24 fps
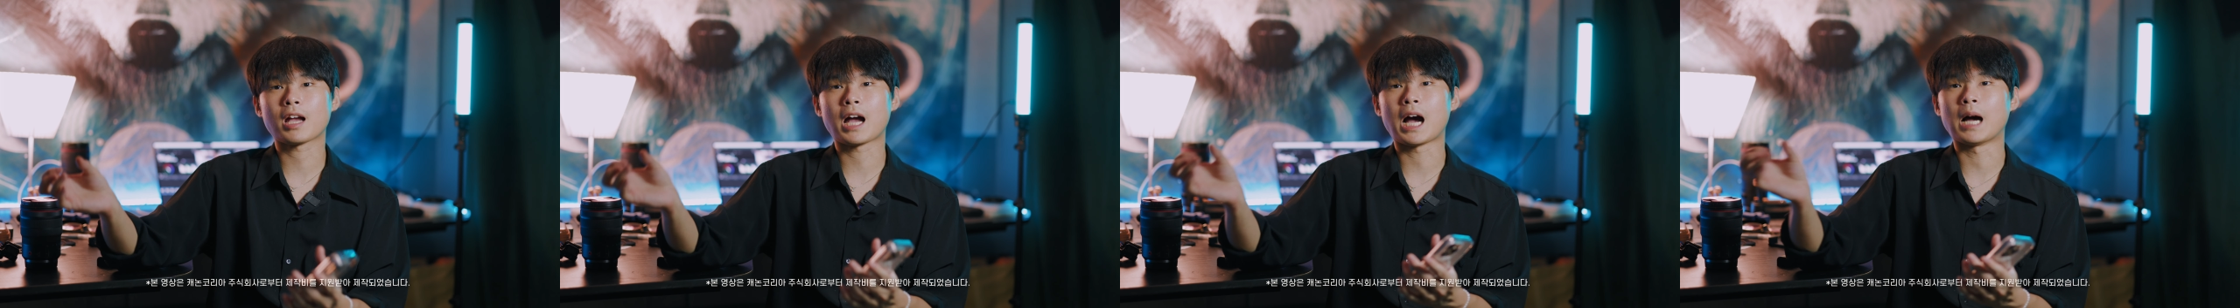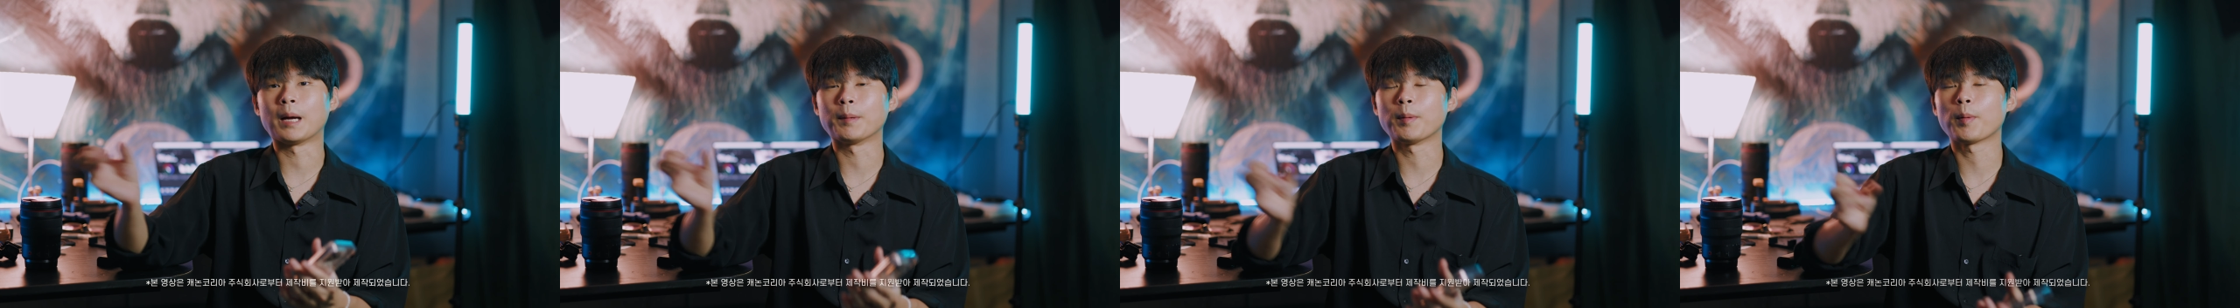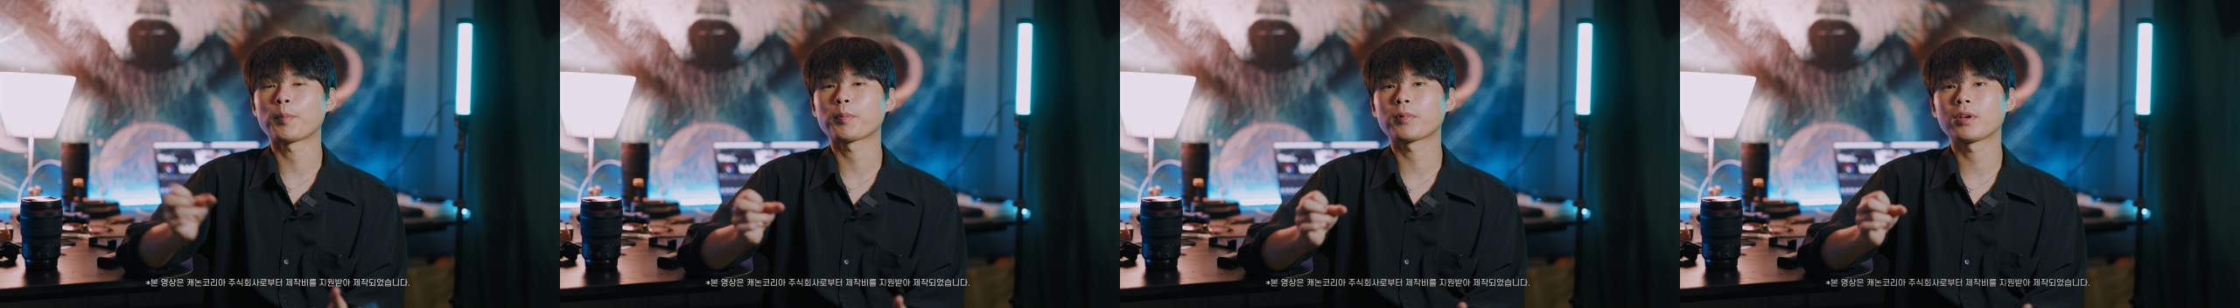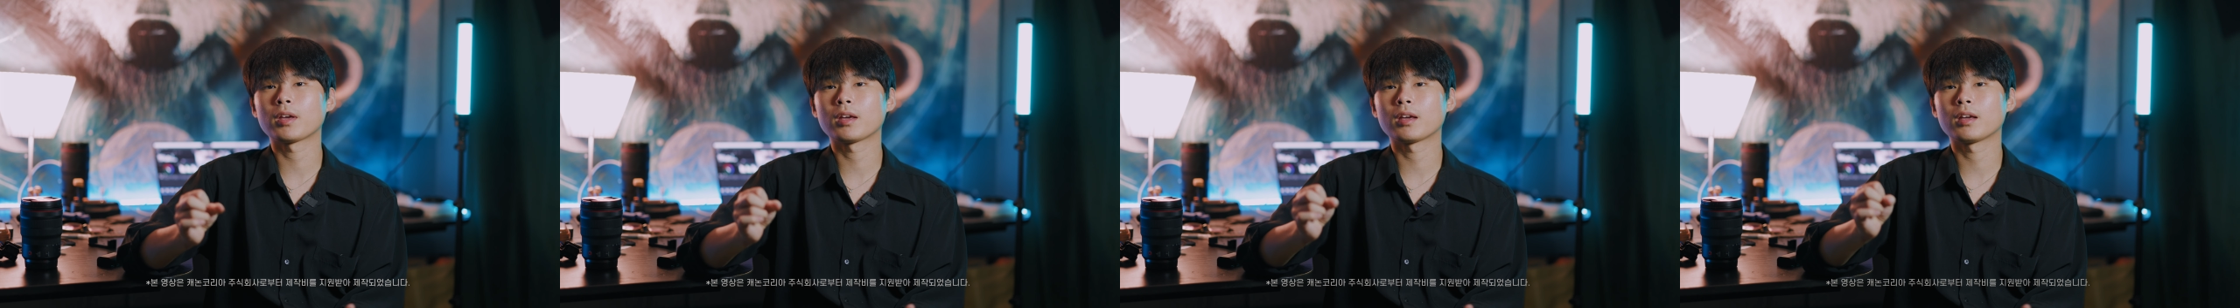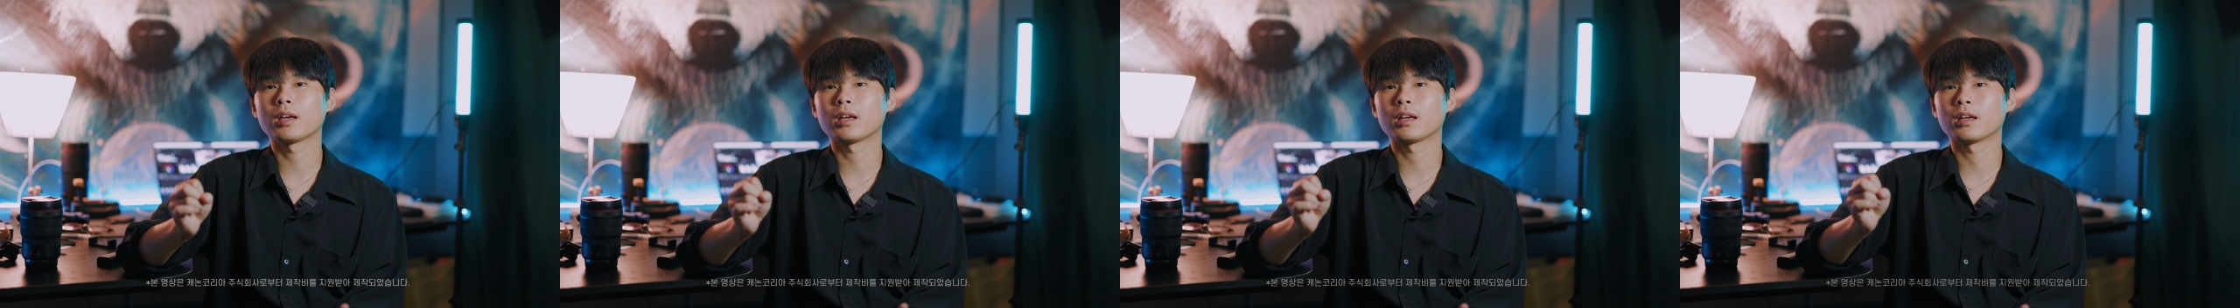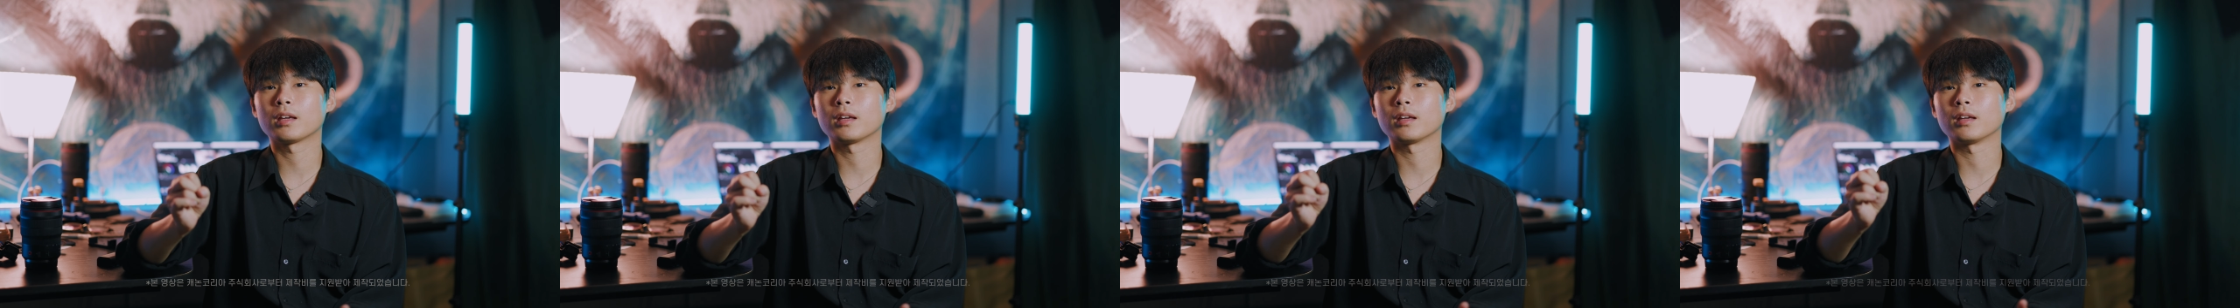
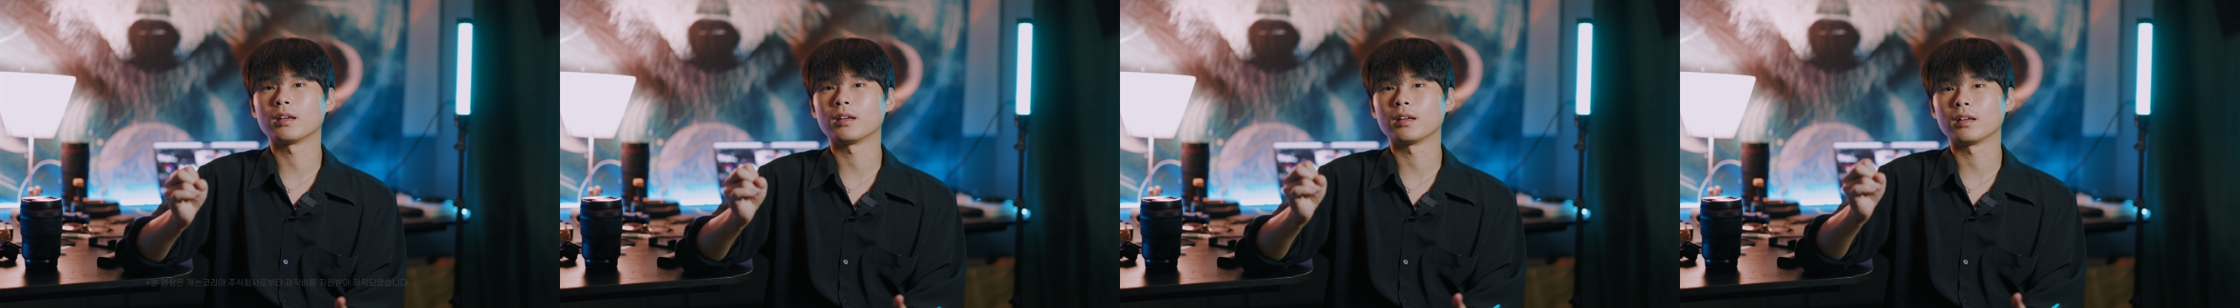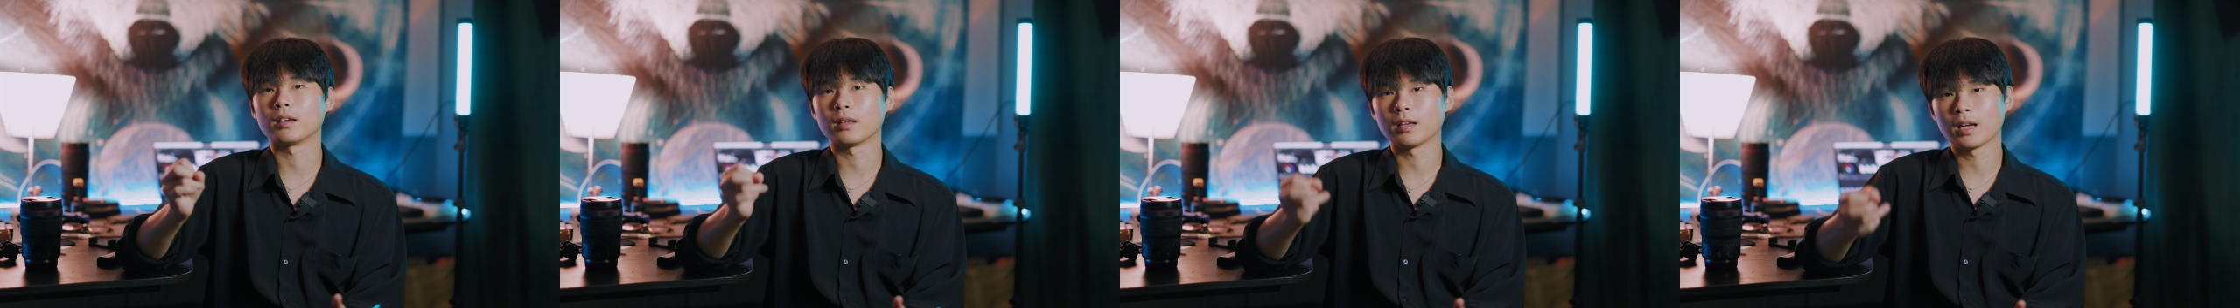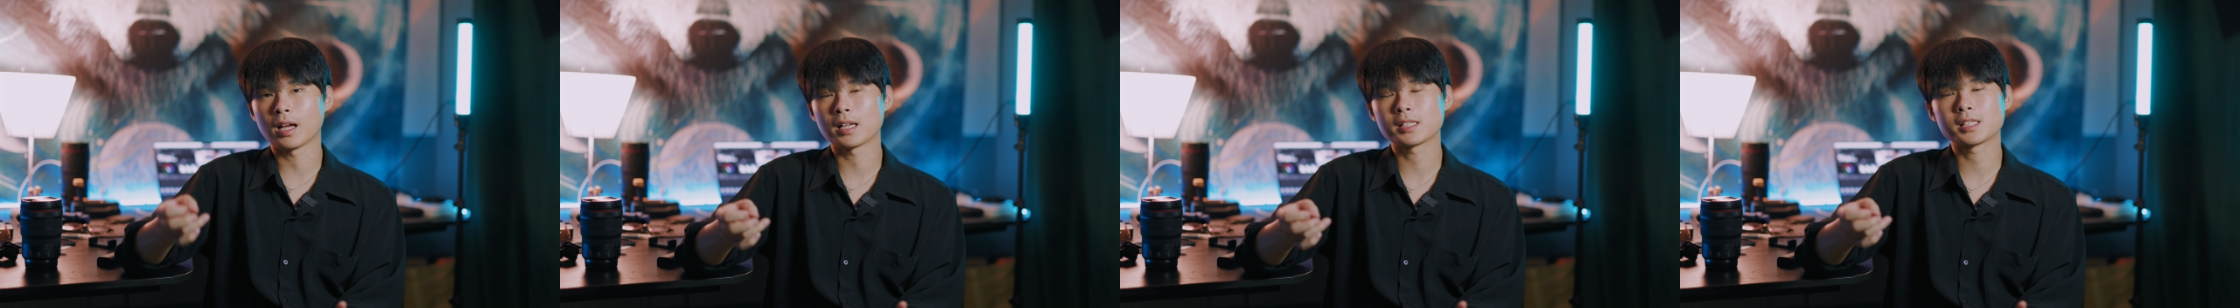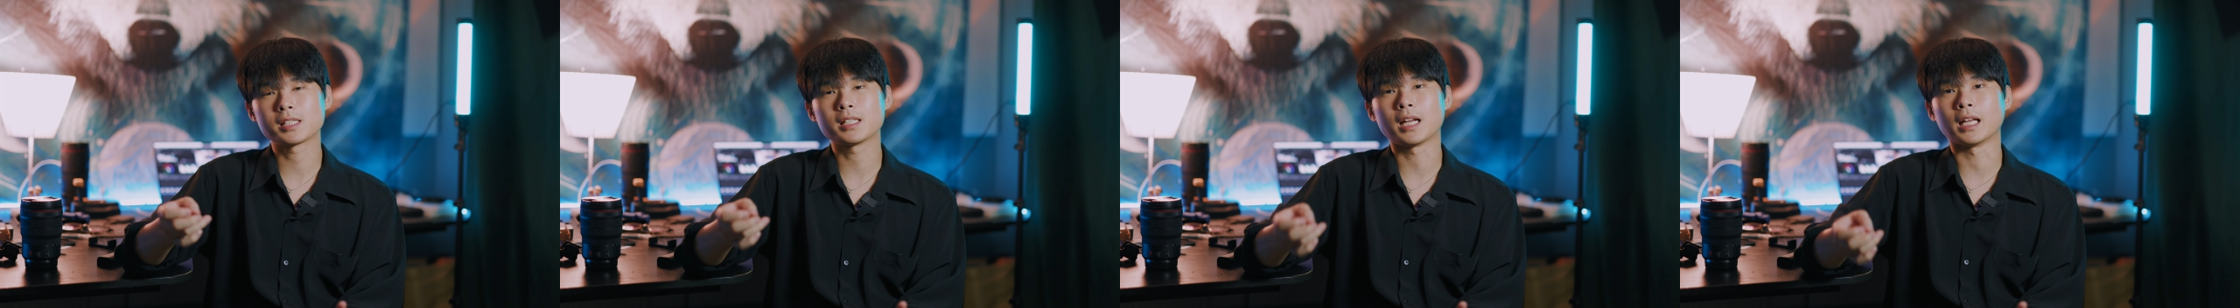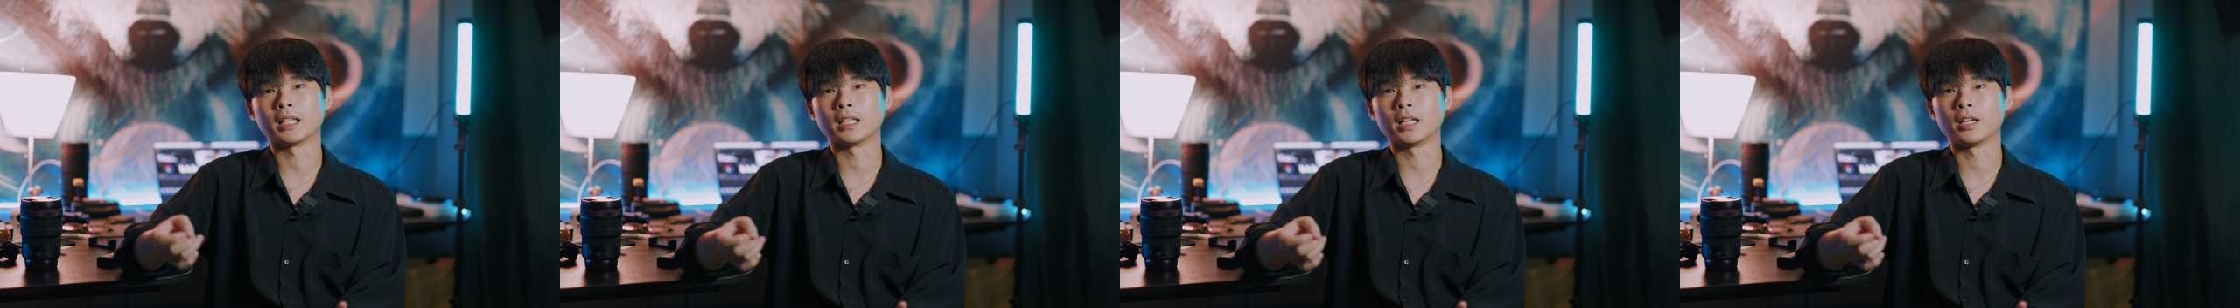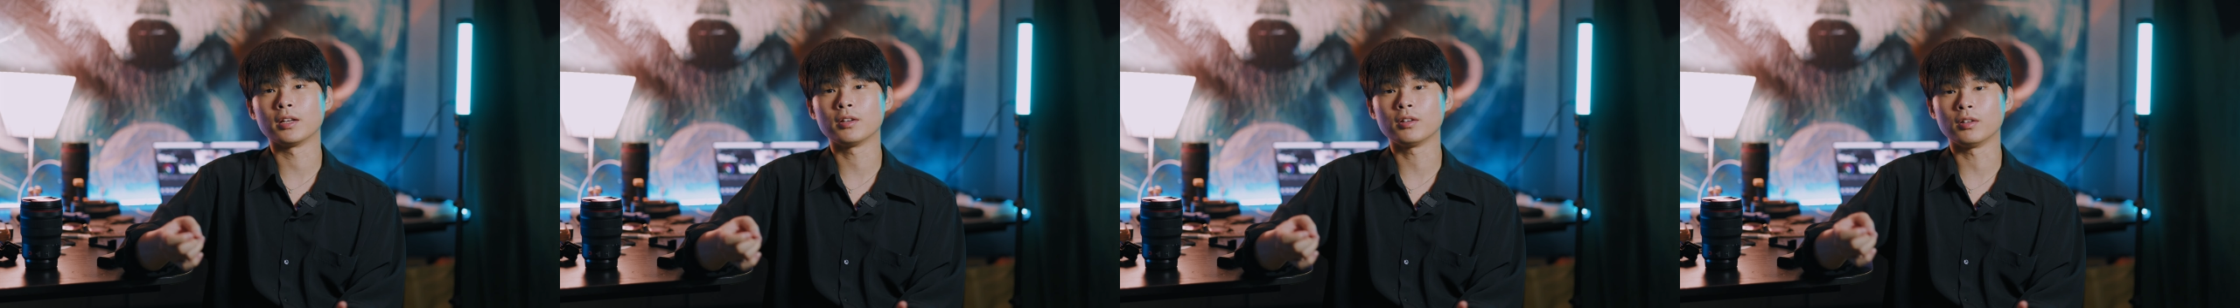가볍게 하진
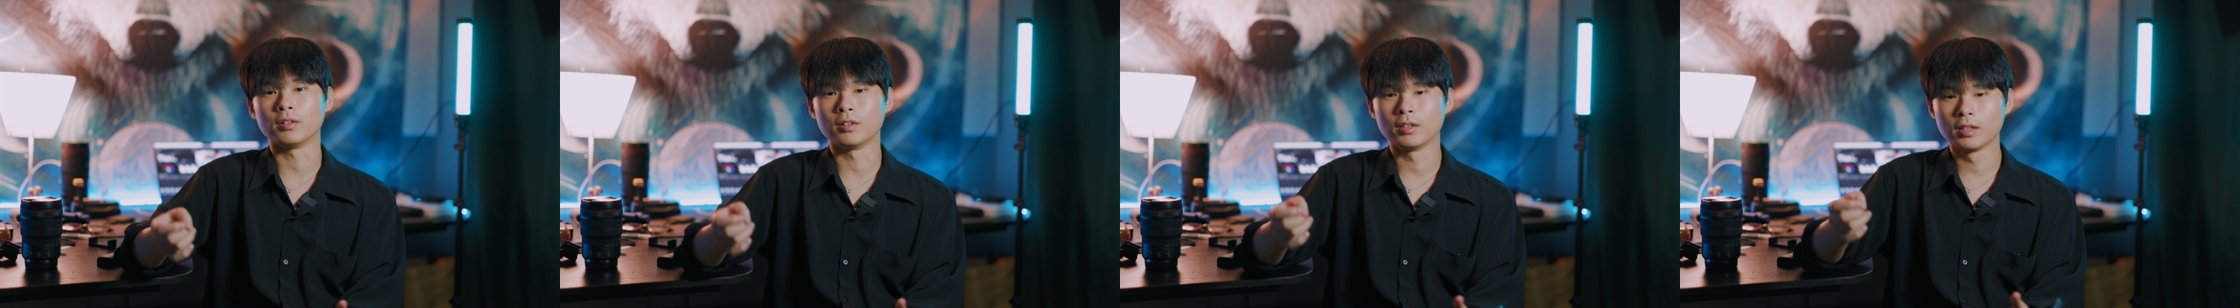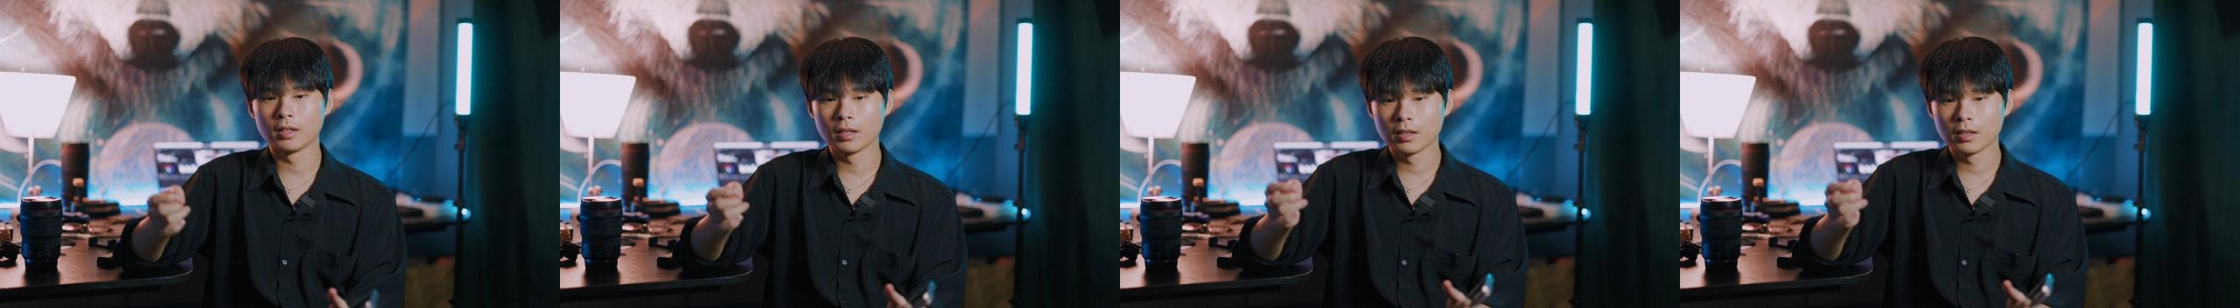않아요